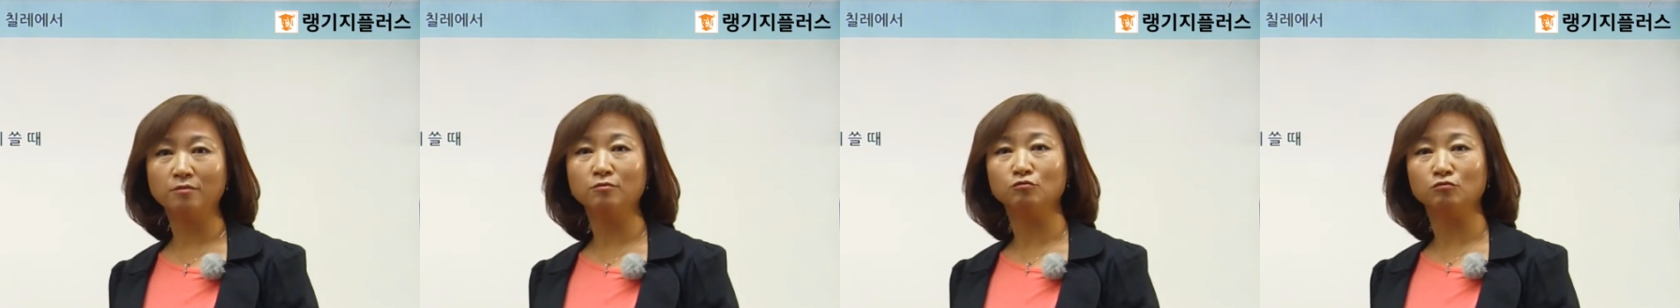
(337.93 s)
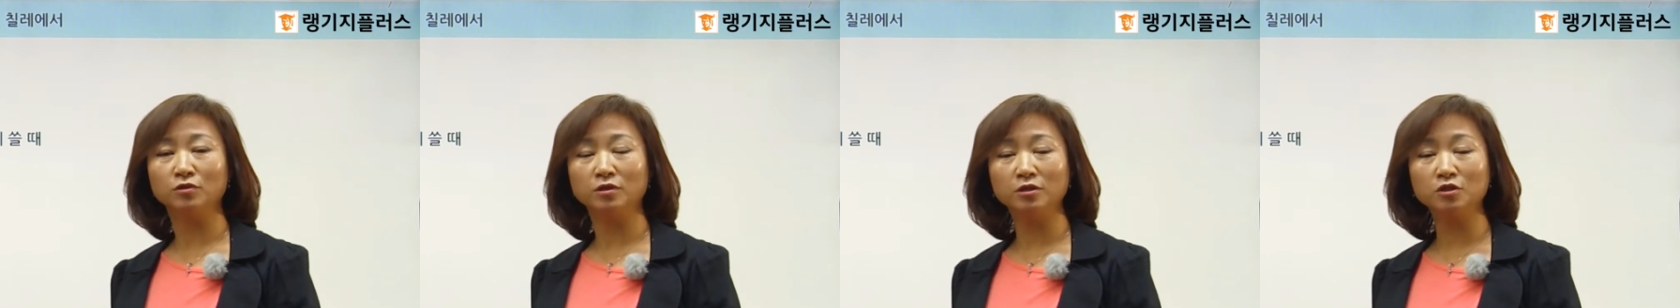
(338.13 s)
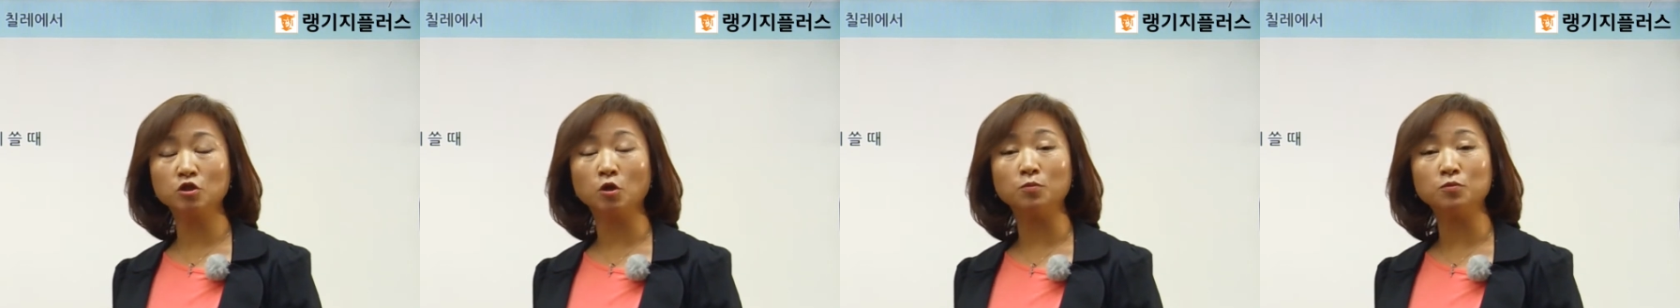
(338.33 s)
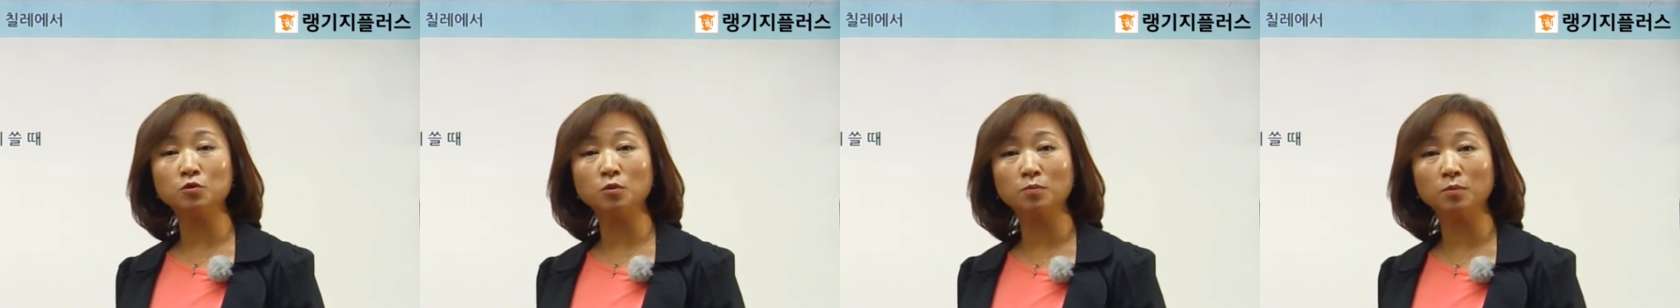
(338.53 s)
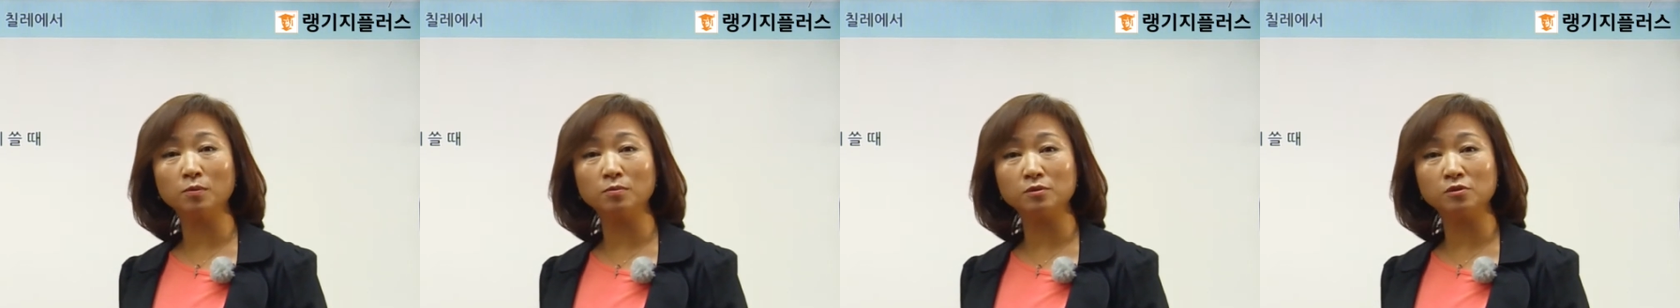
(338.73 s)
우리는
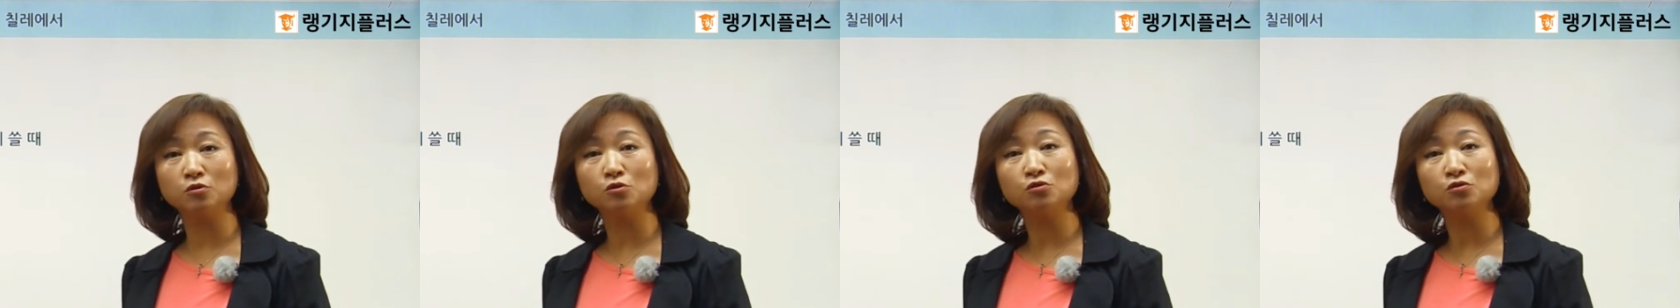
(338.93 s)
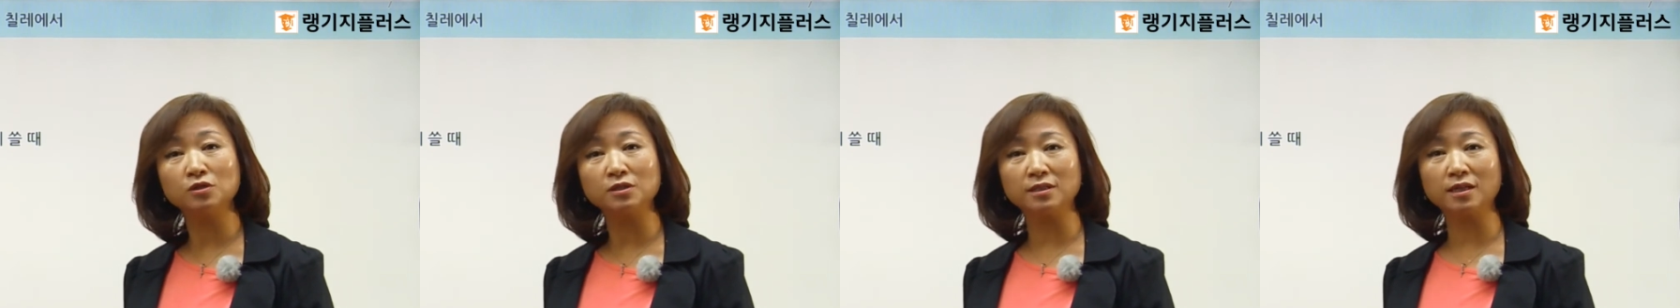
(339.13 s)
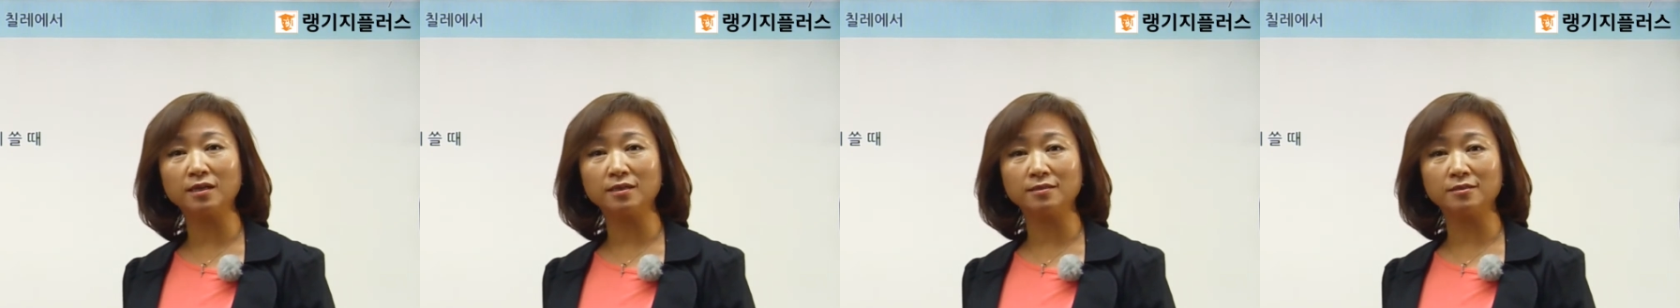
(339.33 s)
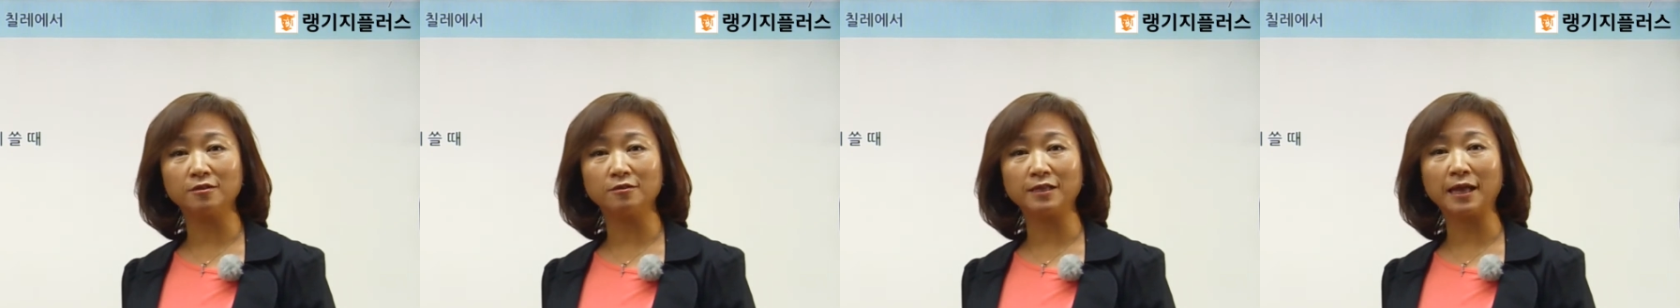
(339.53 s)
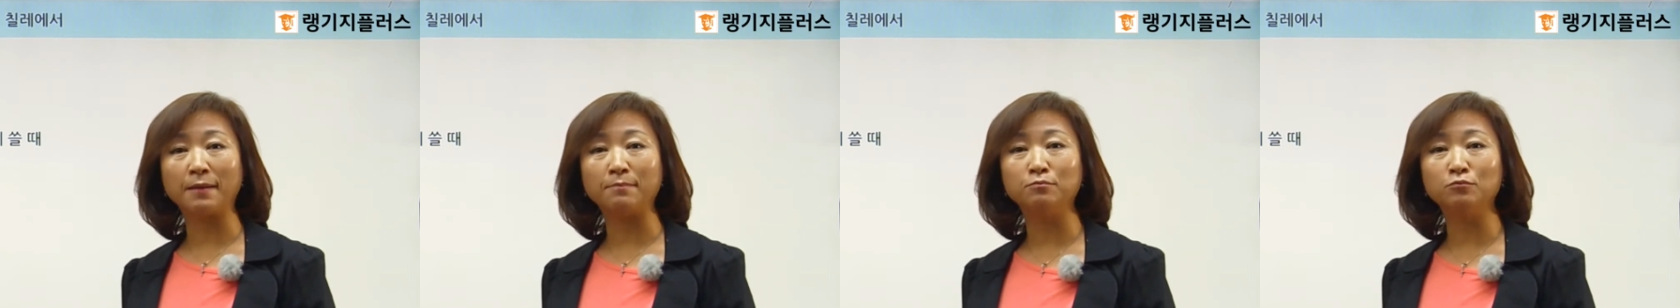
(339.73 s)
접속법을 쓸 수 있다
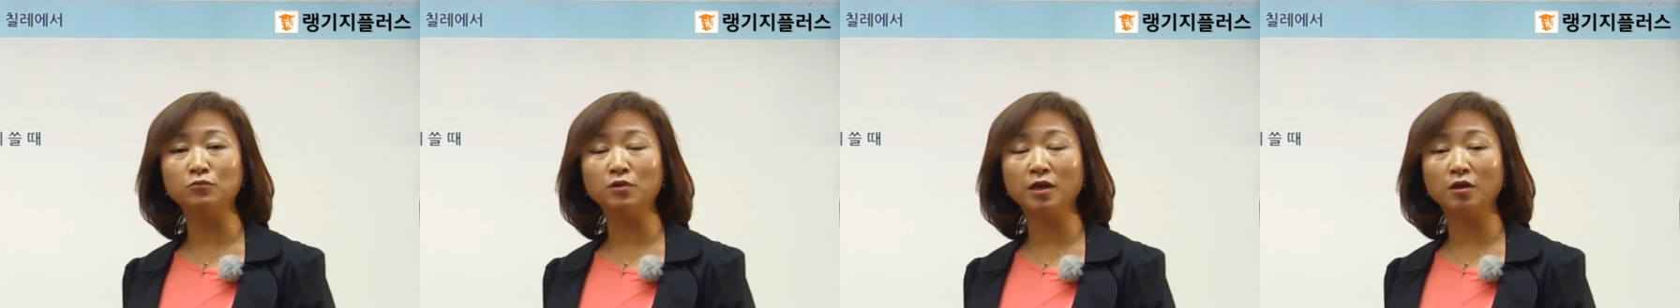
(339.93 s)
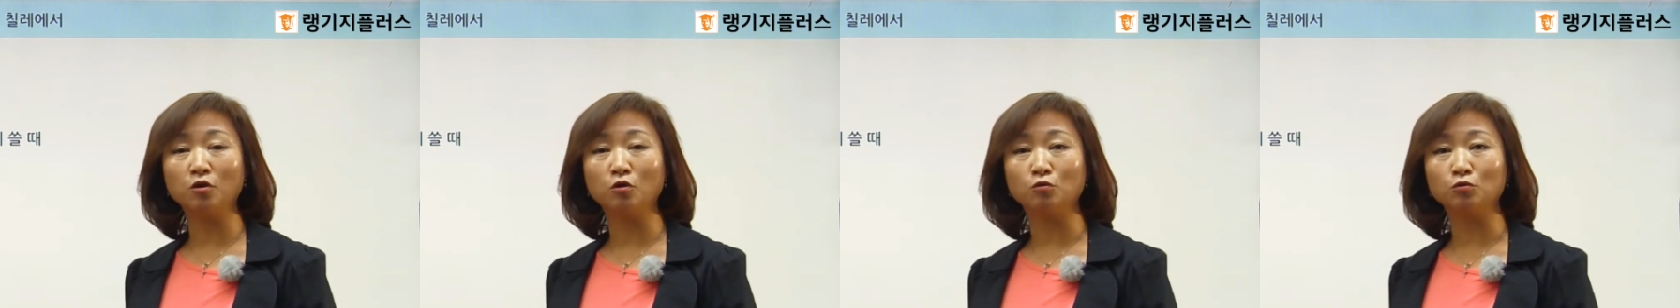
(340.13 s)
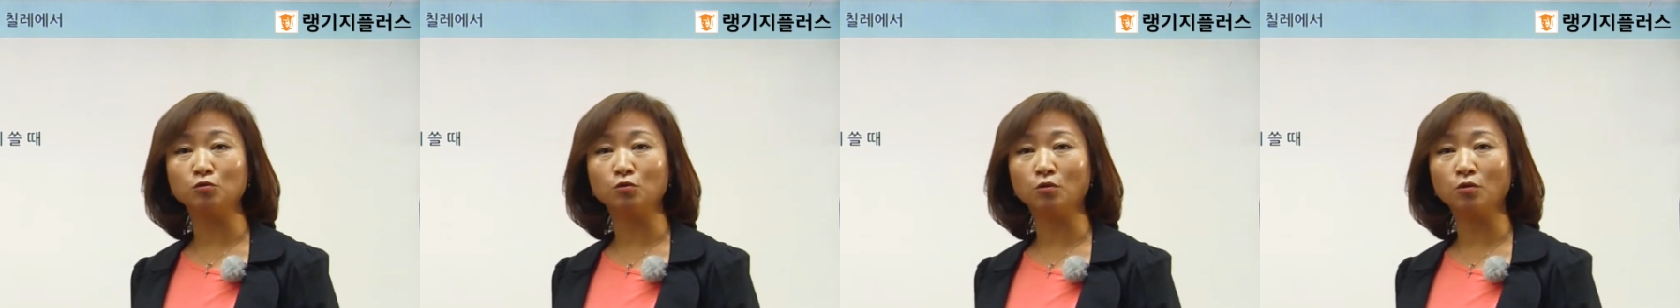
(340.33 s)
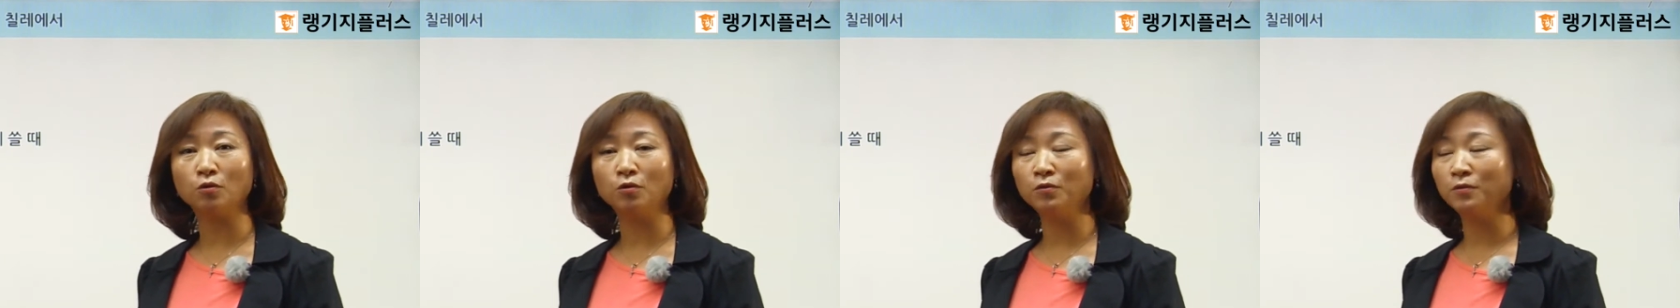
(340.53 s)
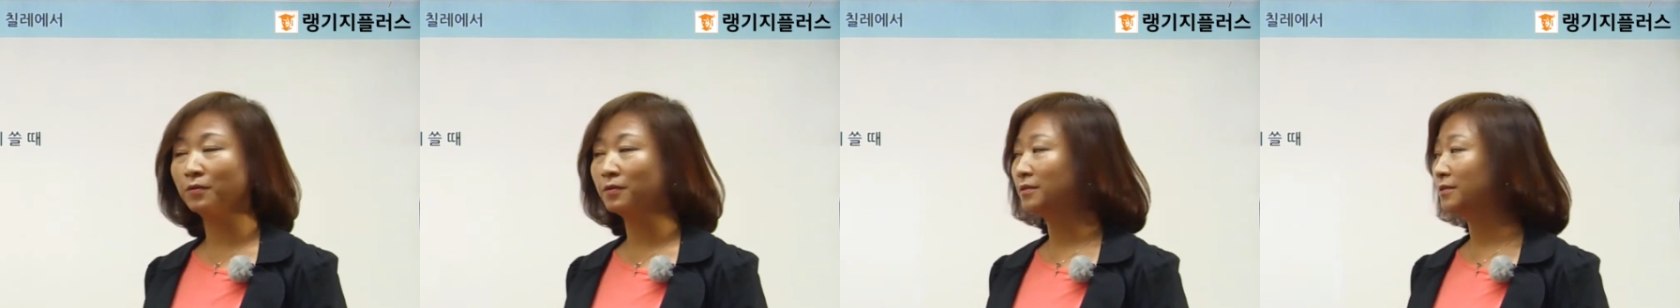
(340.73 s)
그랬어요. 단문의
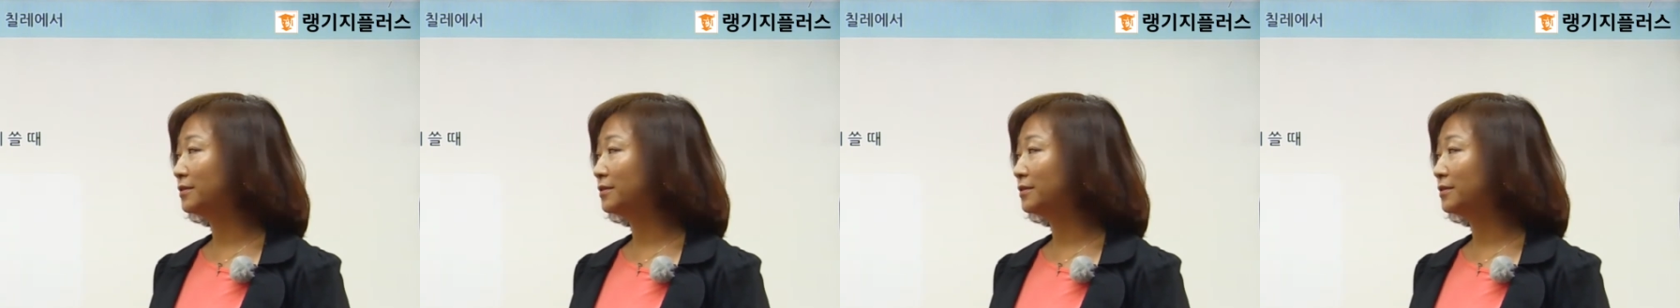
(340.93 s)
경우도.